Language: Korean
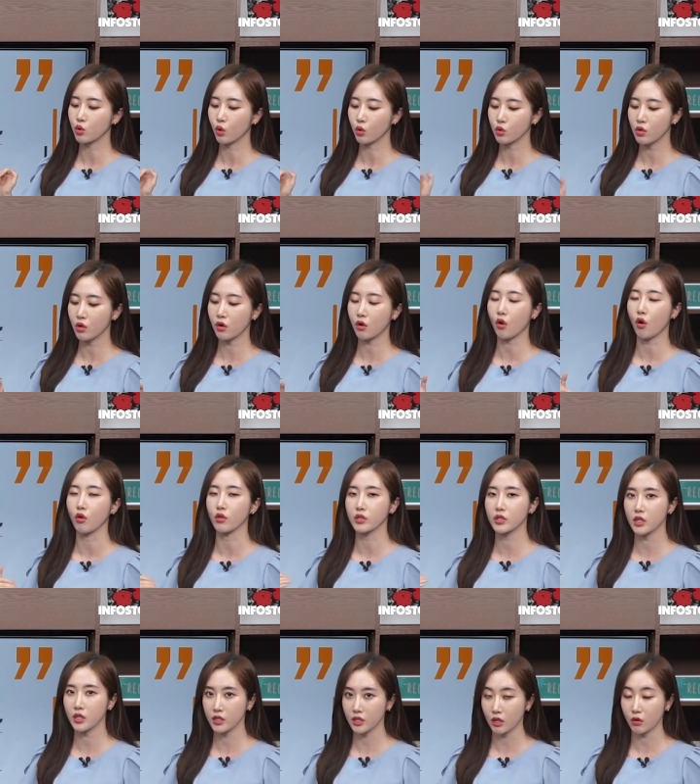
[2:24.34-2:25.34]
조정을
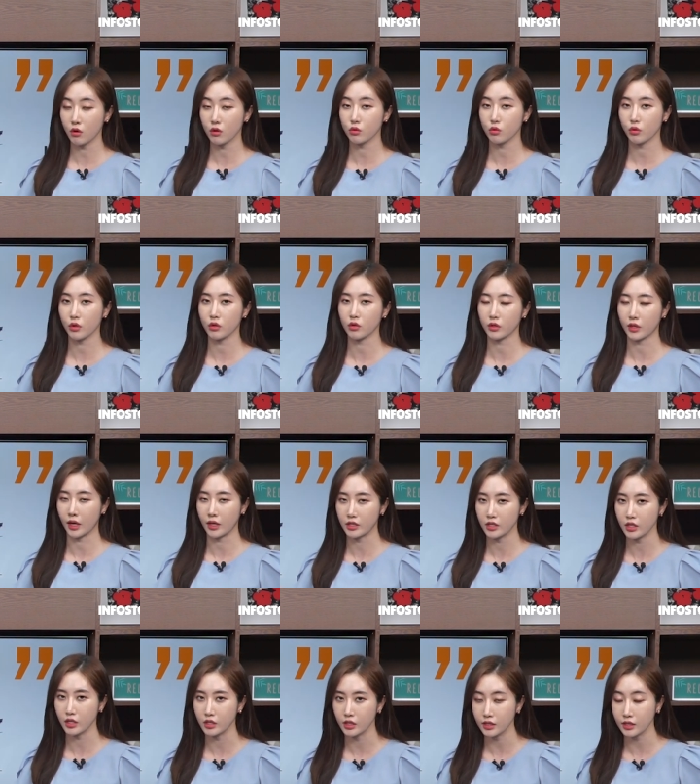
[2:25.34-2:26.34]
거치는 상황 속에서
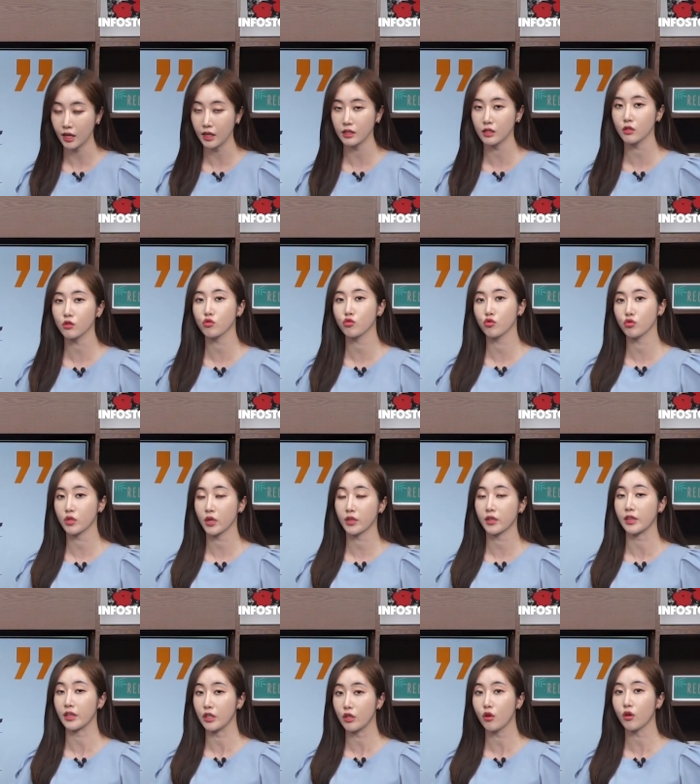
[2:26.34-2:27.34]
다시 이제 상승
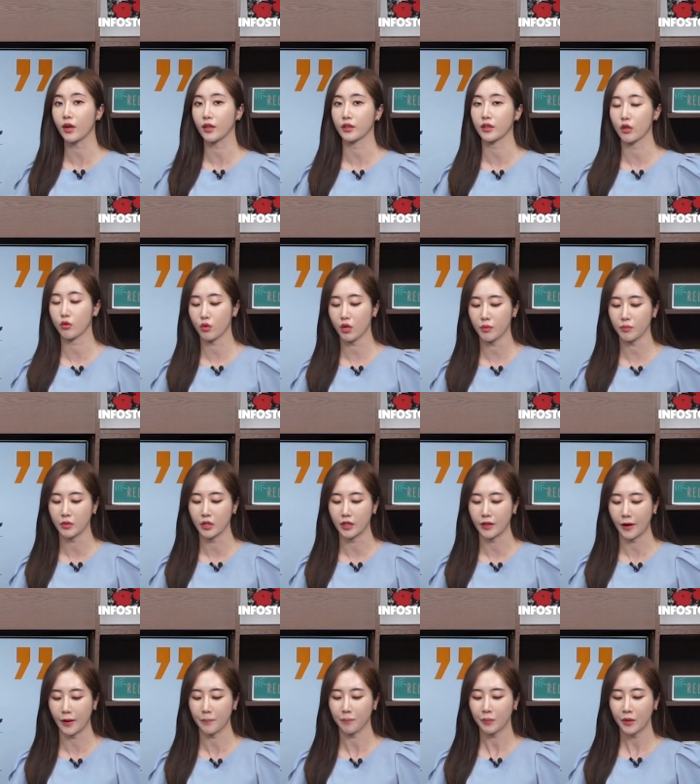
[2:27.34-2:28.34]
추세를 이어갔다고
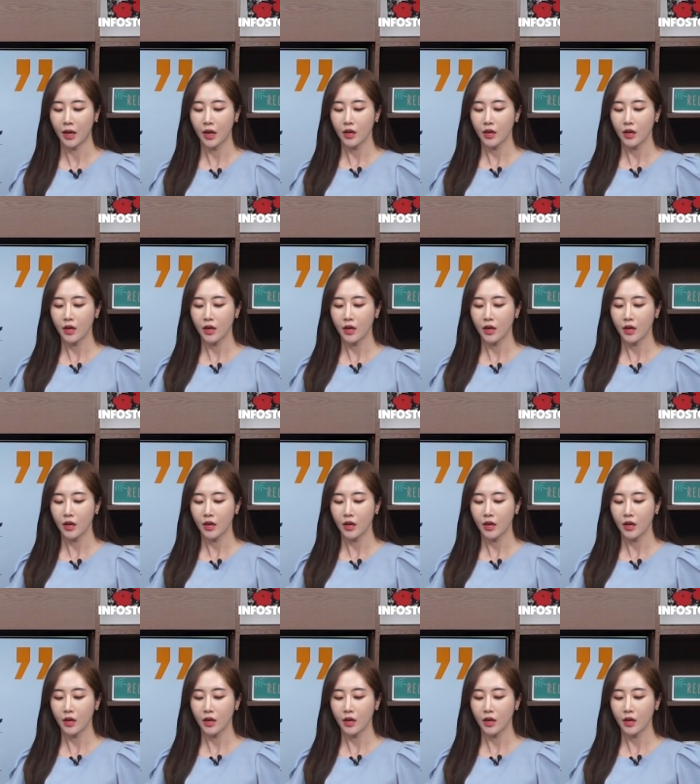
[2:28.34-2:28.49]
합니다.